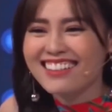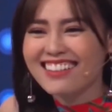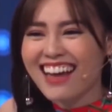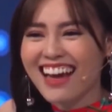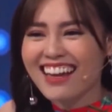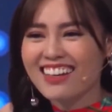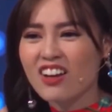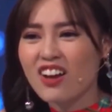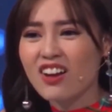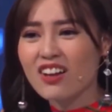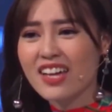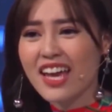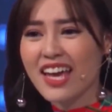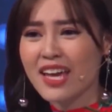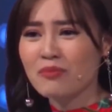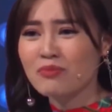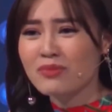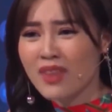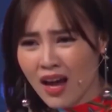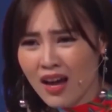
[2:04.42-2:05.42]
anh anh
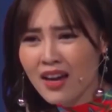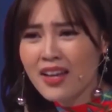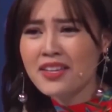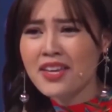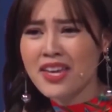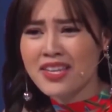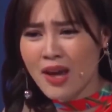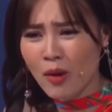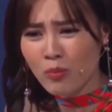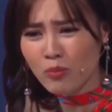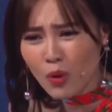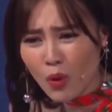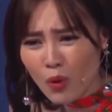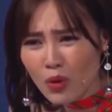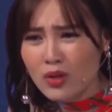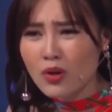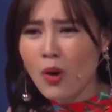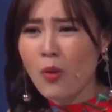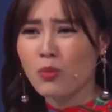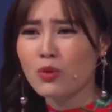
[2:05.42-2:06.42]
ơi em tới về vòng
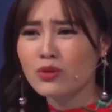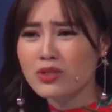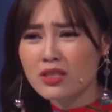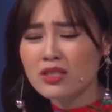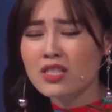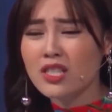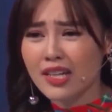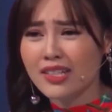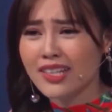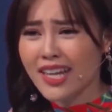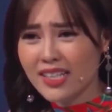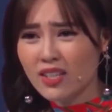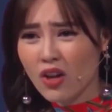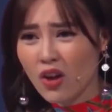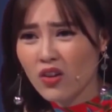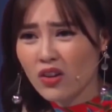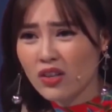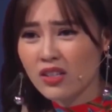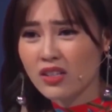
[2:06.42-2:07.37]
cuối cùng của chương trình này